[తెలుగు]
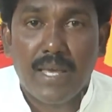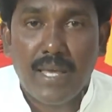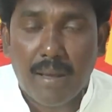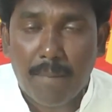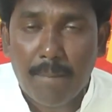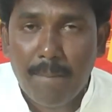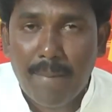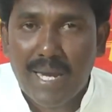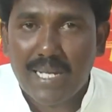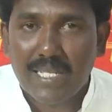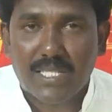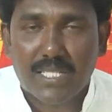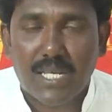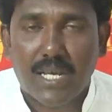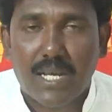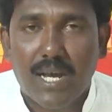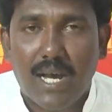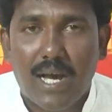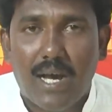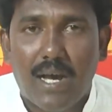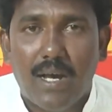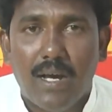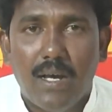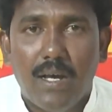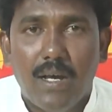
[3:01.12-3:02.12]

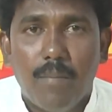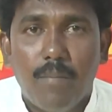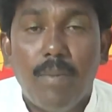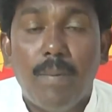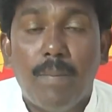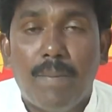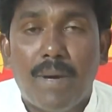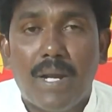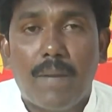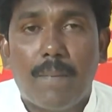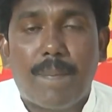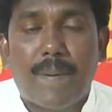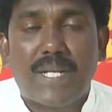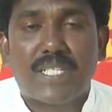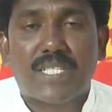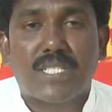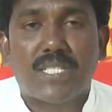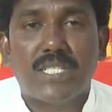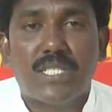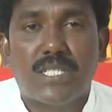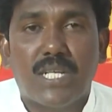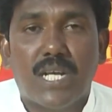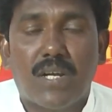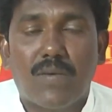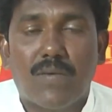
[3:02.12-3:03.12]
ఎమ్మెల్సీగా మిమ్మల్ని
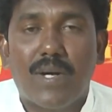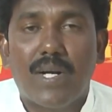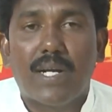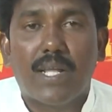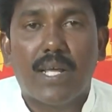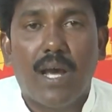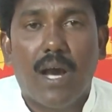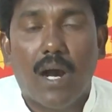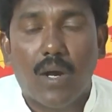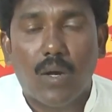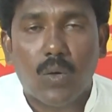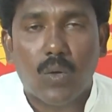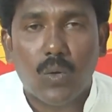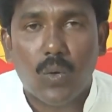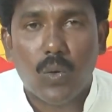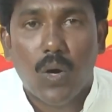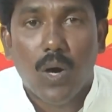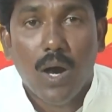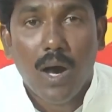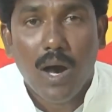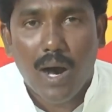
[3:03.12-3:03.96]
ప్రశ్నించేటువంటి హక్కు